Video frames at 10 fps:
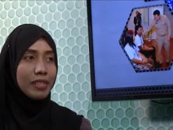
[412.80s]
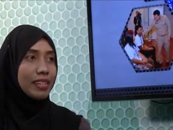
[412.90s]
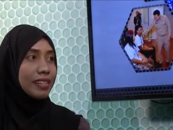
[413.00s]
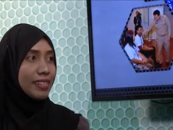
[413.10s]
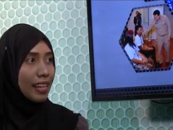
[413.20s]
มี
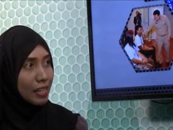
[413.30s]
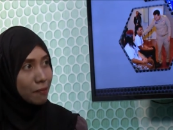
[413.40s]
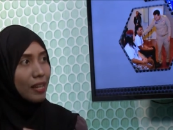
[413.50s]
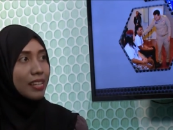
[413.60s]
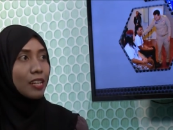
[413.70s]
ขัดแย้ง
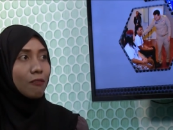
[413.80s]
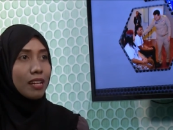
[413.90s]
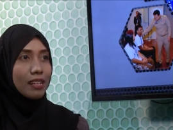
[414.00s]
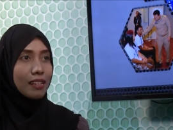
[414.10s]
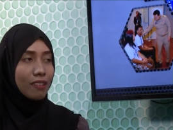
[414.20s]
กันบ้าง แต่
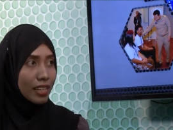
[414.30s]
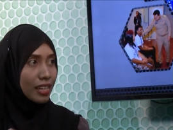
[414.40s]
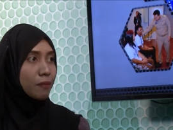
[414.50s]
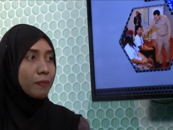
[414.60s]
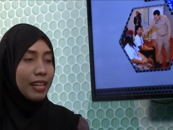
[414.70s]
ว่าก็
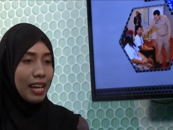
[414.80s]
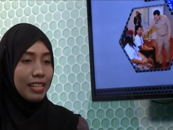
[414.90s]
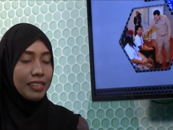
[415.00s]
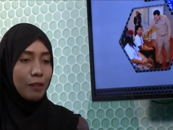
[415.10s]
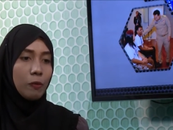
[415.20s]
แก้ไขปัญ
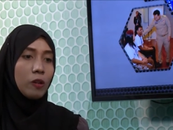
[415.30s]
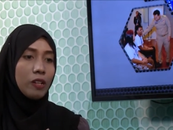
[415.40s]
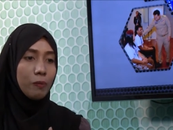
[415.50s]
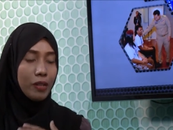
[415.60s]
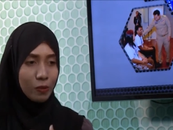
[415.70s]
หา แต่พอ
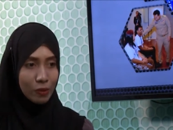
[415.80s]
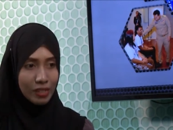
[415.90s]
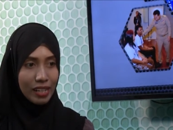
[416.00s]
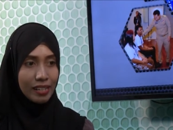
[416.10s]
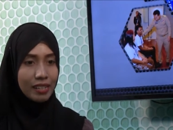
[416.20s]
เราไปอยู่
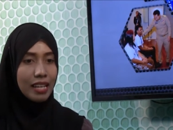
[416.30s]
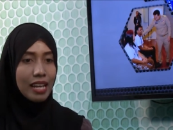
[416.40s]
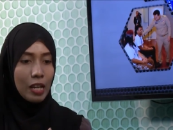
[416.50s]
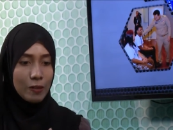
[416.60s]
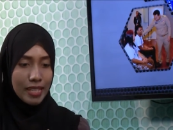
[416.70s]
ตรงนั้น
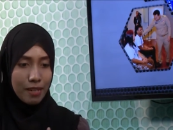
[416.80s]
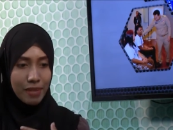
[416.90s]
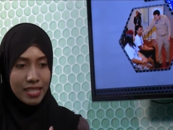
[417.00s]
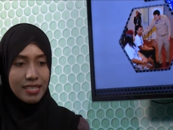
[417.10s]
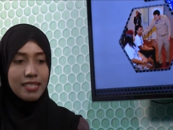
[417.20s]
เราสา
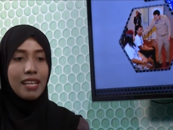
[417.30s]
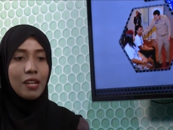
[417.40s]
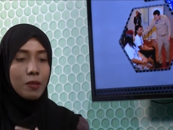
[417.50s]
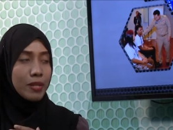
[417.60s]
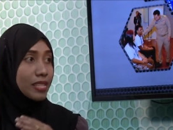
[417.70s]
มารถสื่อ
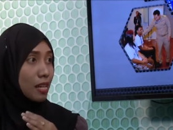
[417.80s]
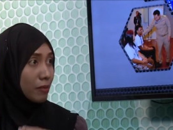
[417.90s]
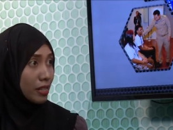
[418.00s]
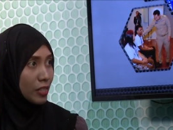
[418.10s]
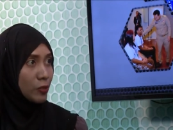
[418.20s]
สารด้วยภาษา
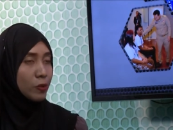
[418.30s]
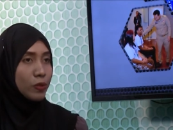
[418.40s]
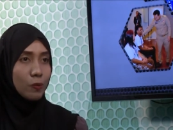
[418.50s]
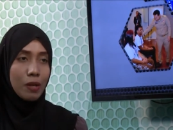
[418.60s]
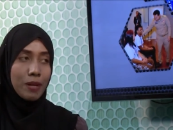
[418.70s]
มาลายู
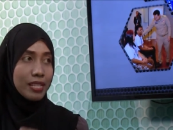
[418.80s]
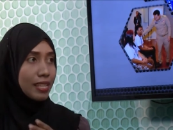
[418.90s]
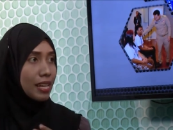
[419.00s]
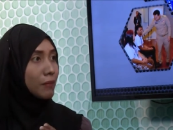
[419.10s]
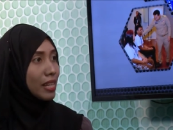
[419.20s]
หรือว่าภา
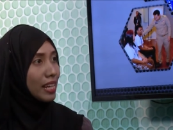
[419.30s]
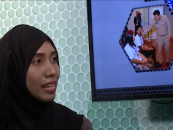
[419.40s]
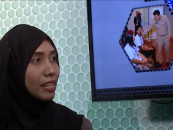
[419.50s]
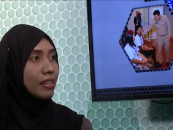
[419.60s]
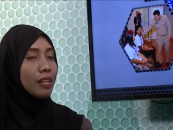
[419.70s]
ษามาเล
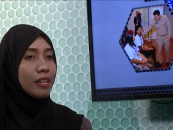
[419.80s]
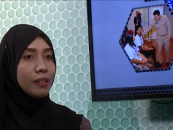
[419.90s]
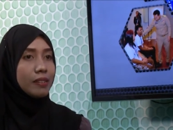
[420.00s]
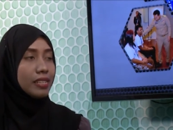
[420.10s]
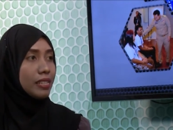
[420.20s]

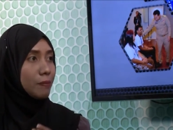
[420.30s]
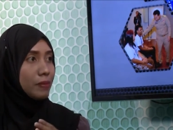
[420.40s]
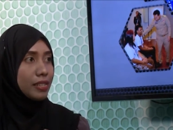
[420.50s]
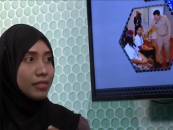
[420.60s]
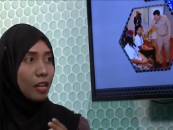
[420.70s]
ที่
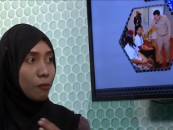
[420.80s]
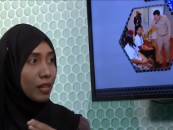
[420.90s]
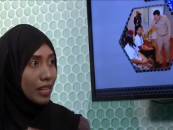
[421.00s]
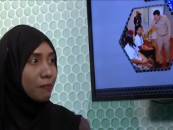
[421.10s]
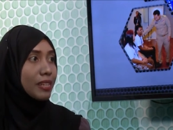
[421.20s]
มีชาวมาเล